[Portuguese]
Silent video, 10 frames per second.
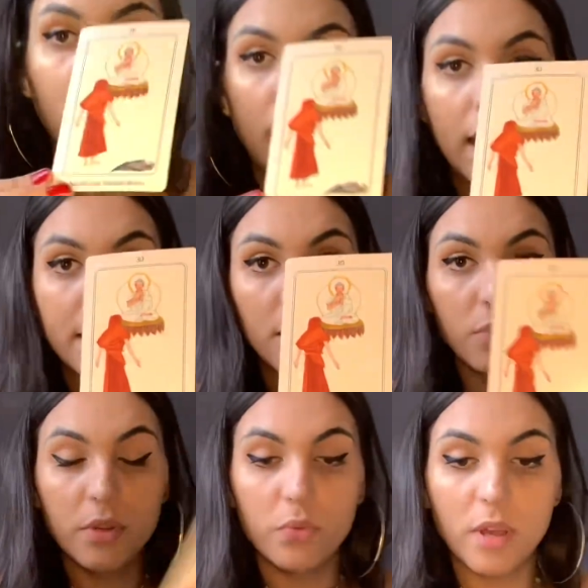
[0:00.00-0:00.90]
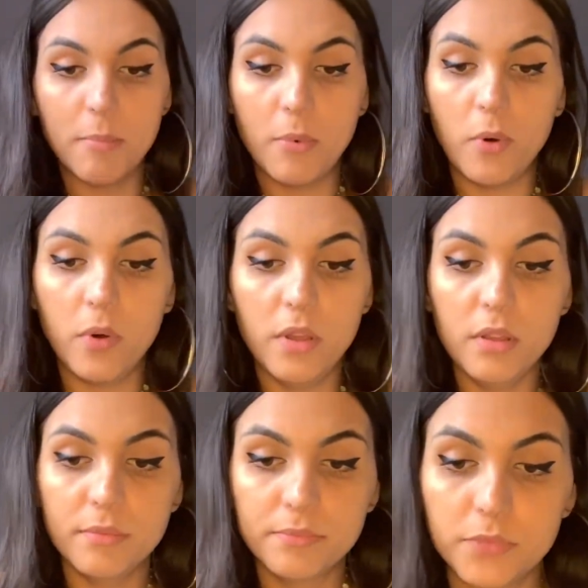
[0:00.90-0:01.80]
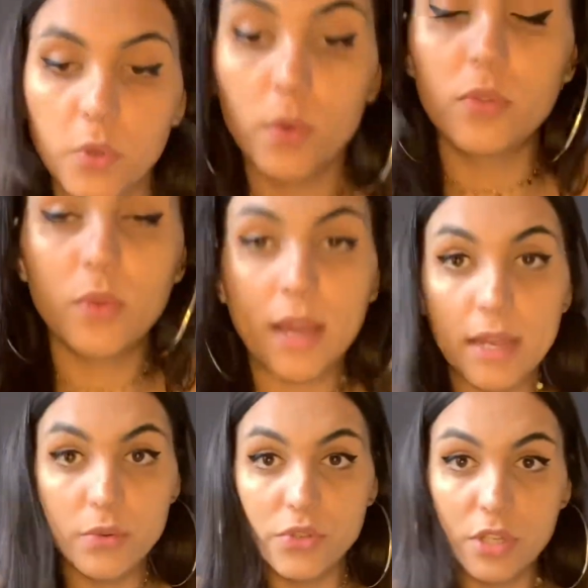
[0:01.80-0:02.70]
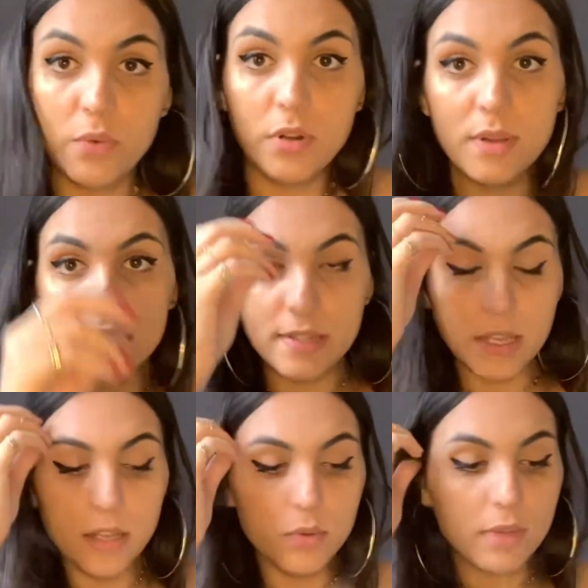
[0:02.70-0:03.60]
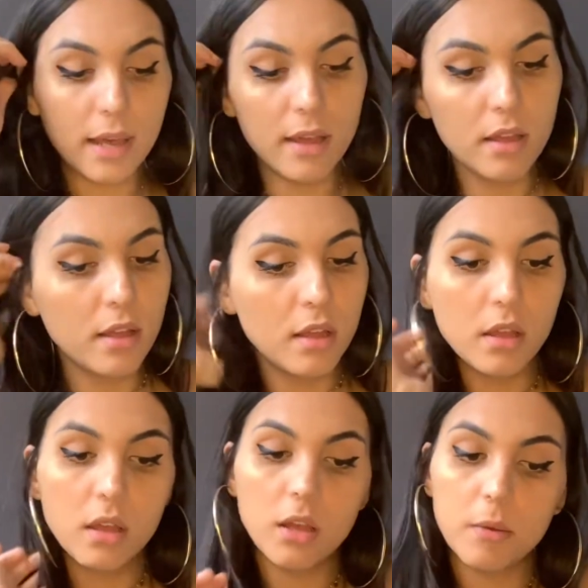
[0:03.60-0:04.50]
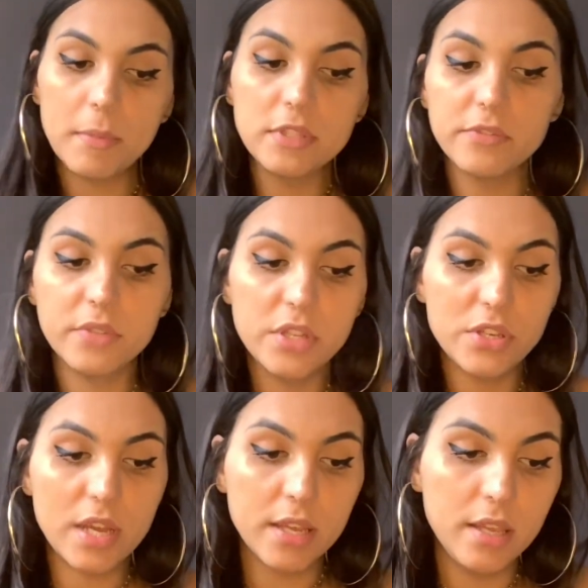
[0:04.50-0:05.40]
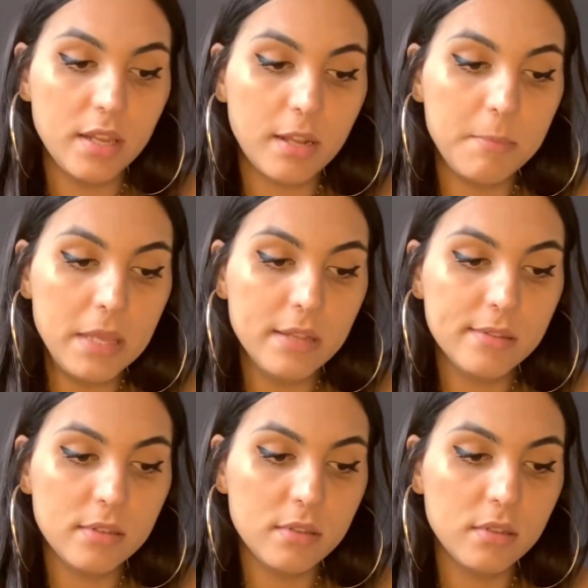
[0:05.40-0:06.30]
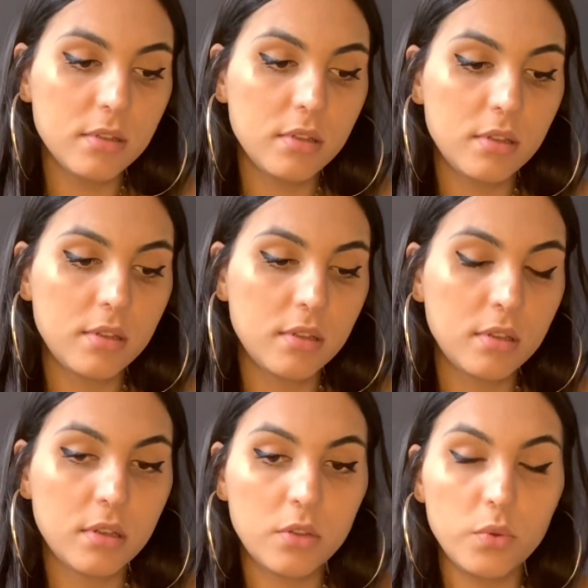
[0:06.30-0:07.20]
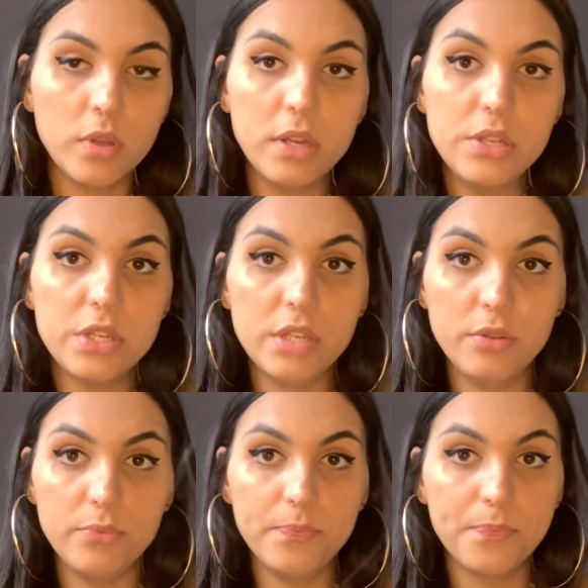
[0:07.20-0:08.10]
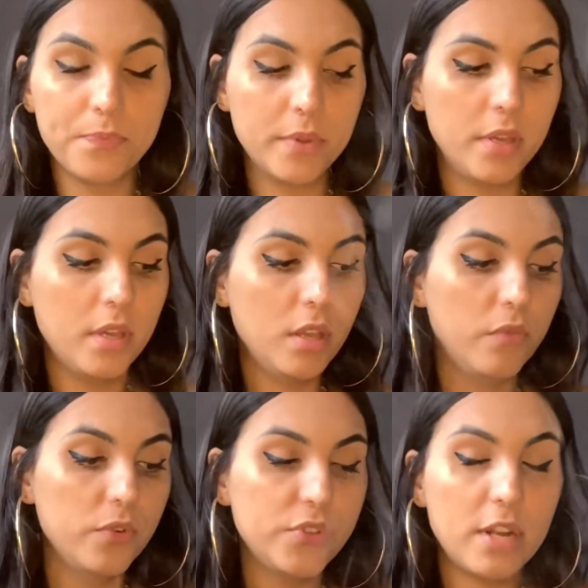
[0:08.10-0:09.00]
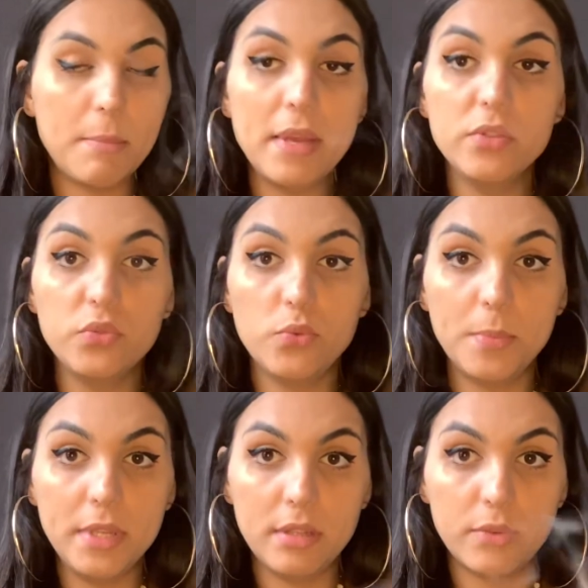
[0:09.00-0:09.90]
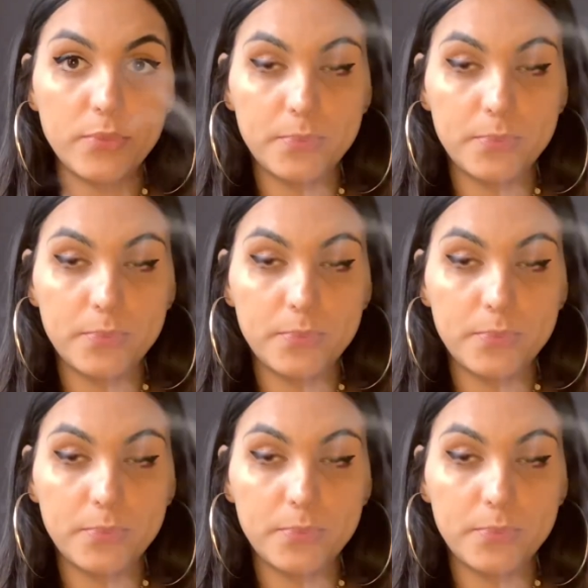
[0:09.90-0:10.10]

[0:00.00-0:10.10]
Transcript: Aquilo que nunca morre. Quando cai no chão eu não aceito, tá? Mas eu vou deixar aqui na mesa, no cantinho. Vou tirar mais uma, então.